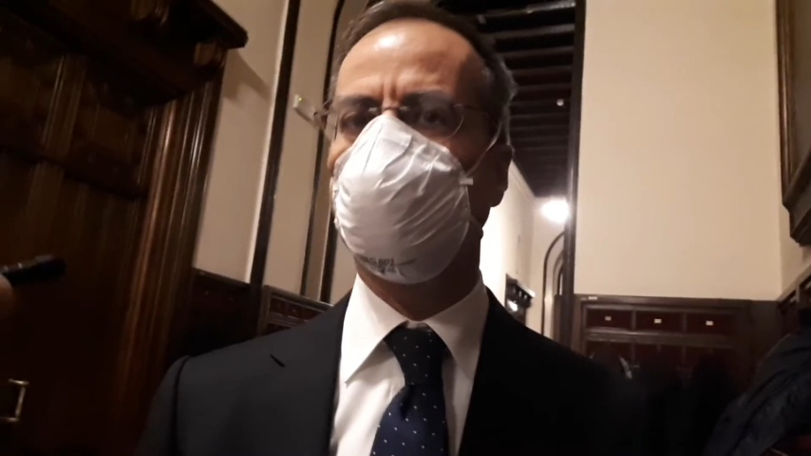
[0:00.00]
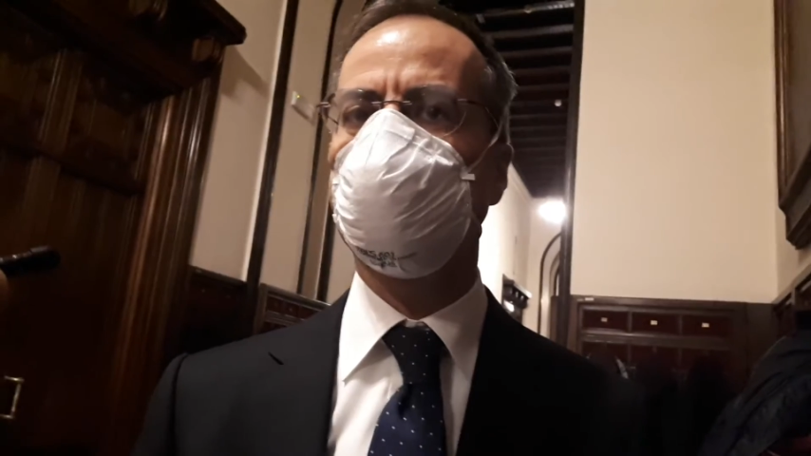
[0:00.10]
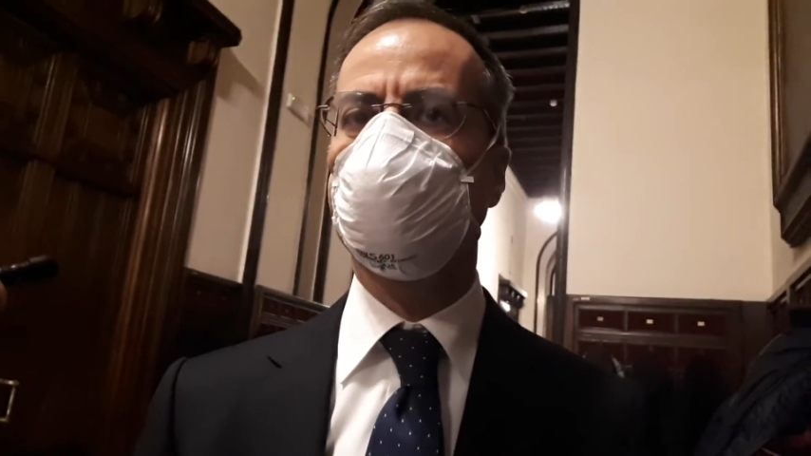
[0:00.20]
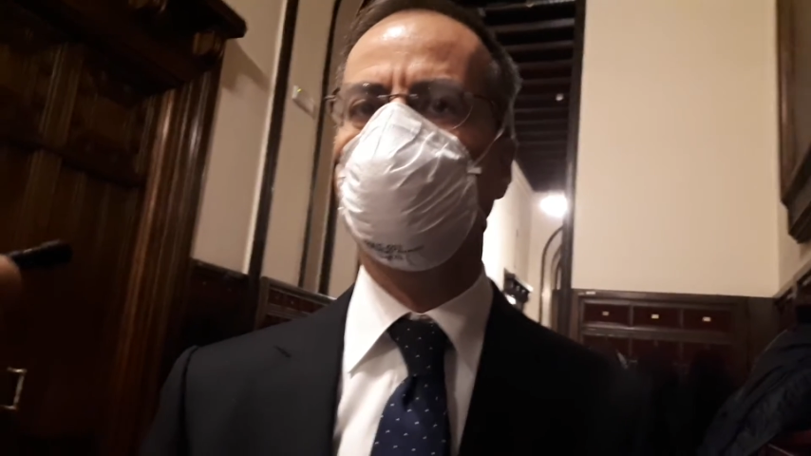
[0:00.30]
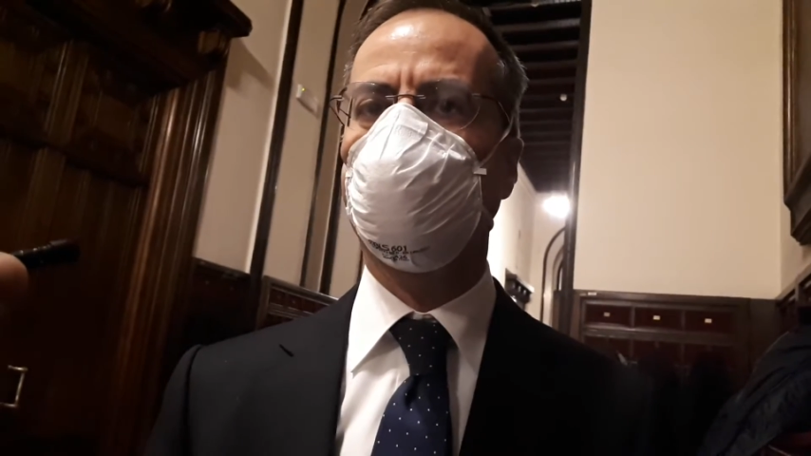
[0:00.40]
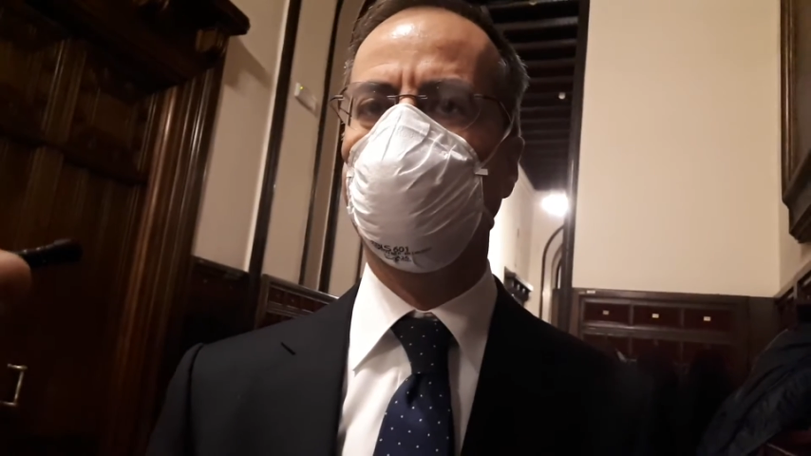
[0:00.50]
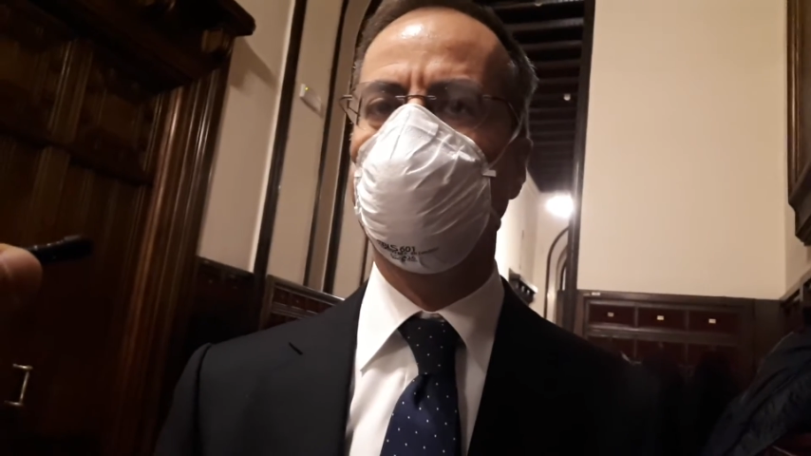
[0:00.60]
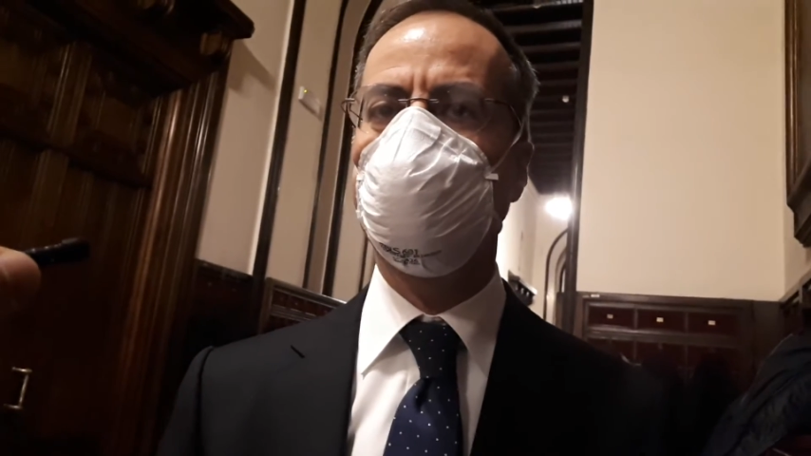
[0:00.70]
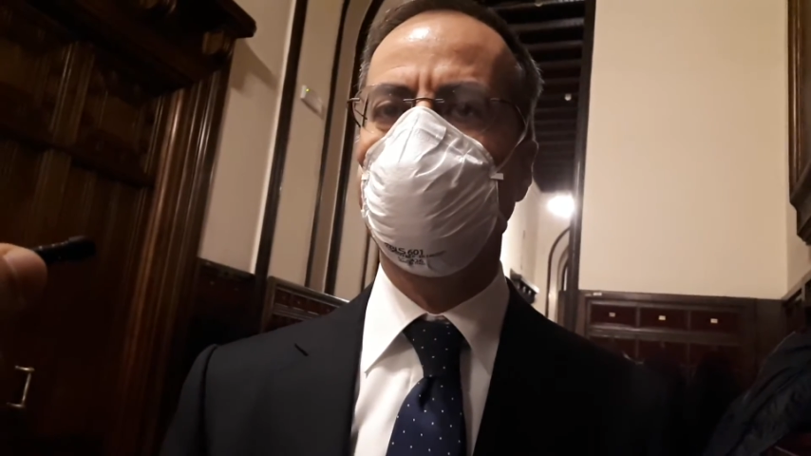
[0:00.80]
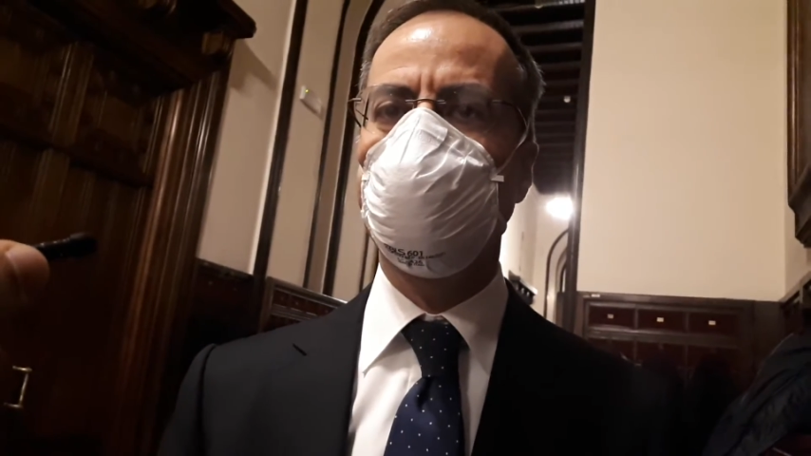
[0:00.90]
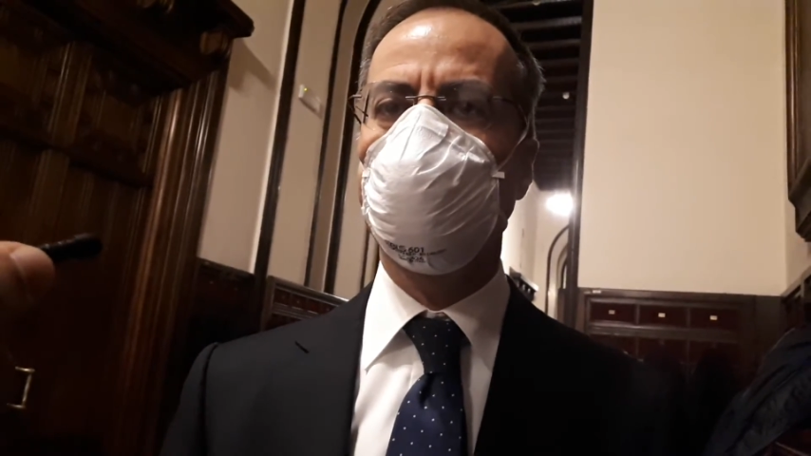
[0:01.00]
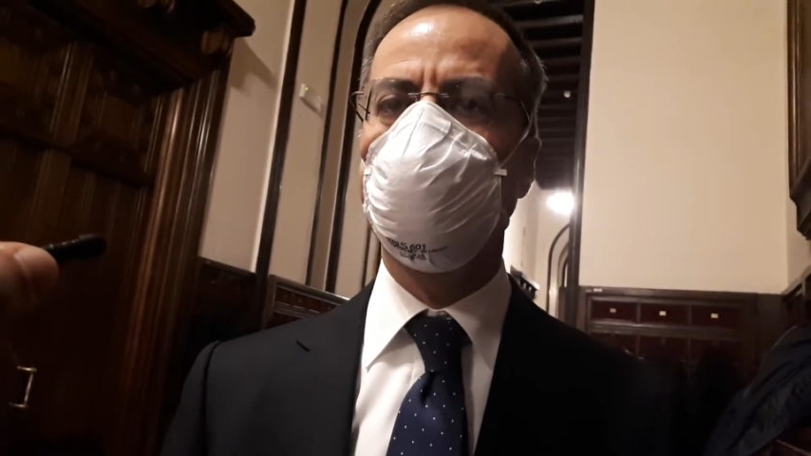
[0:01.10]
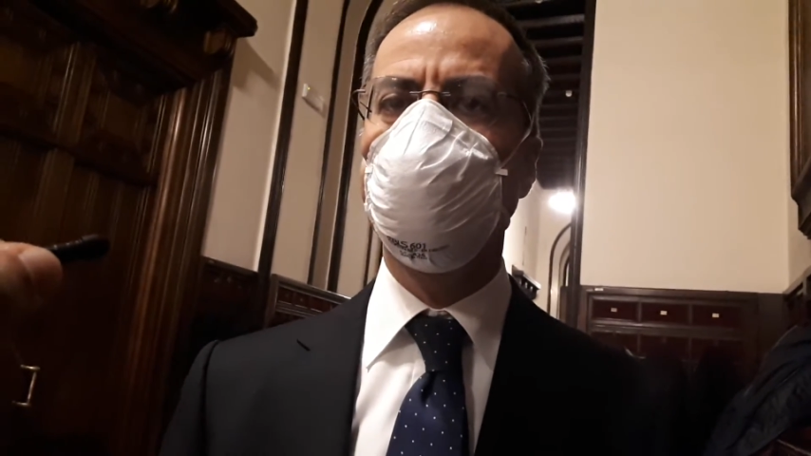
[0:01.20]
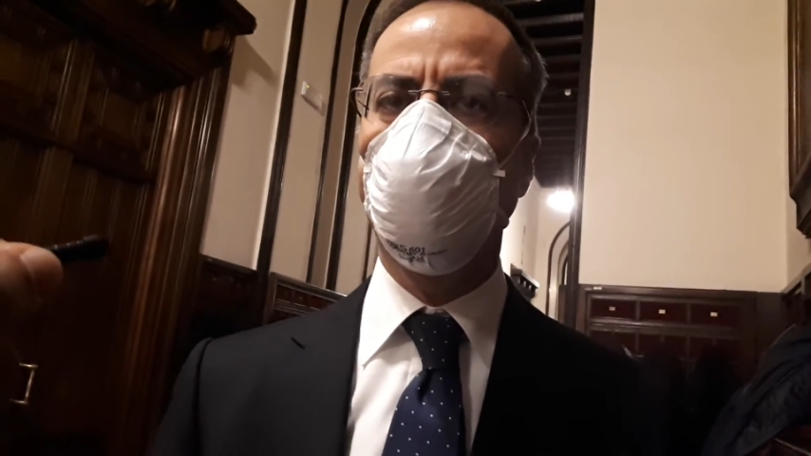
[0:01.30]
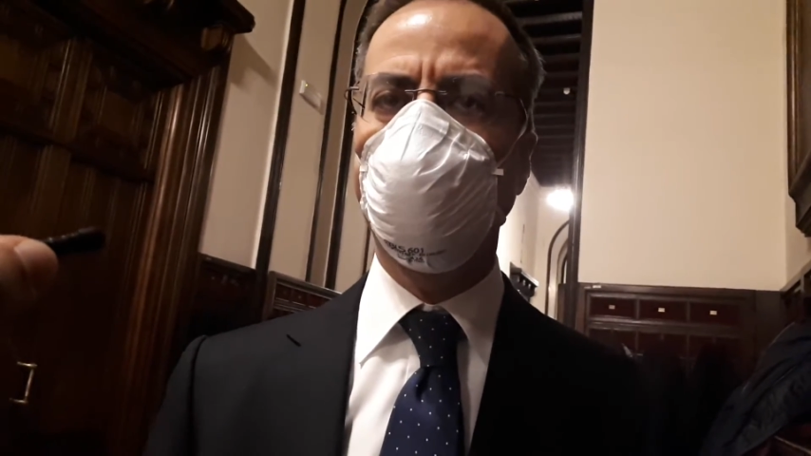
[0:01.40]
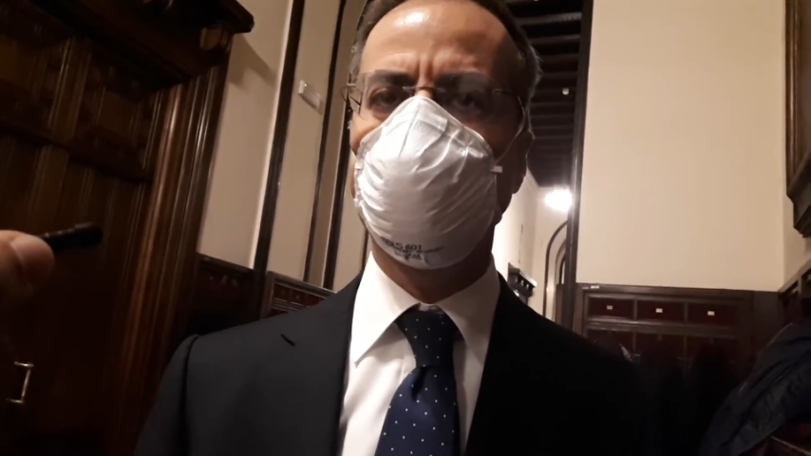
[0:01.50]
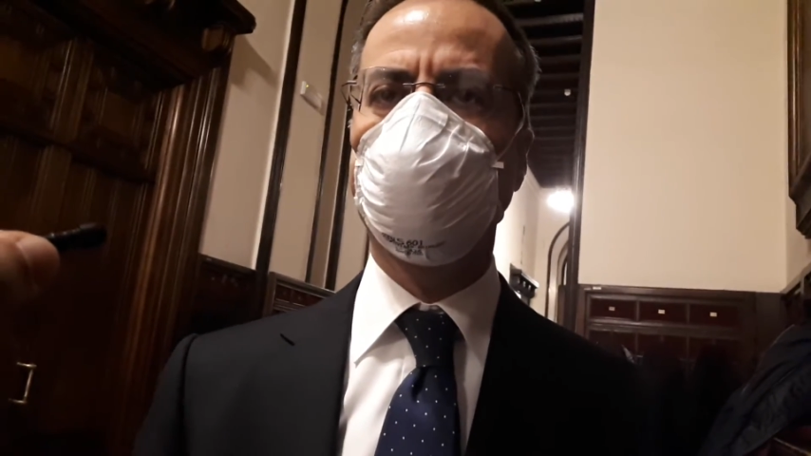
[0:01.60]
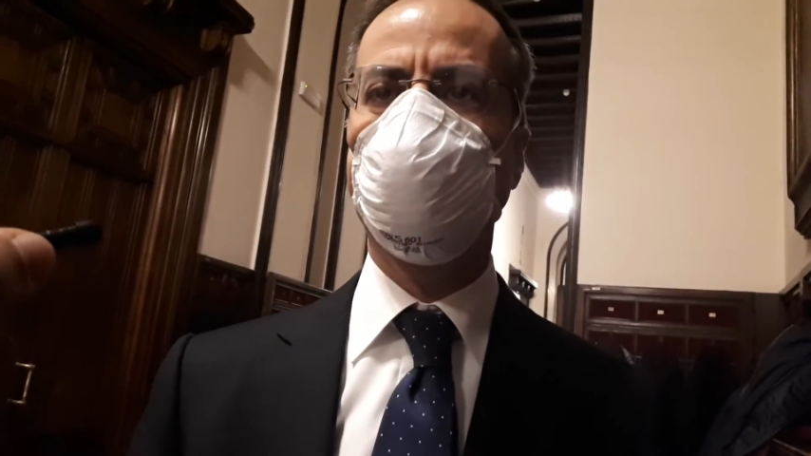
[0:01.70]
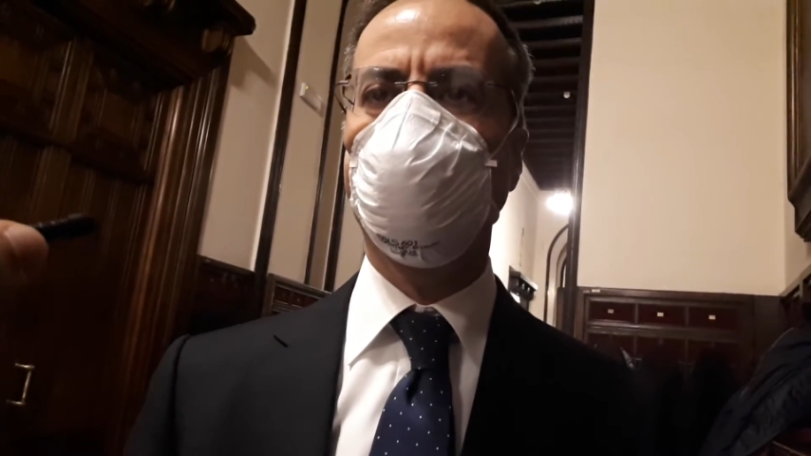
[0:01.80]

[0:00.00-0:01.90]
nel senso che molte,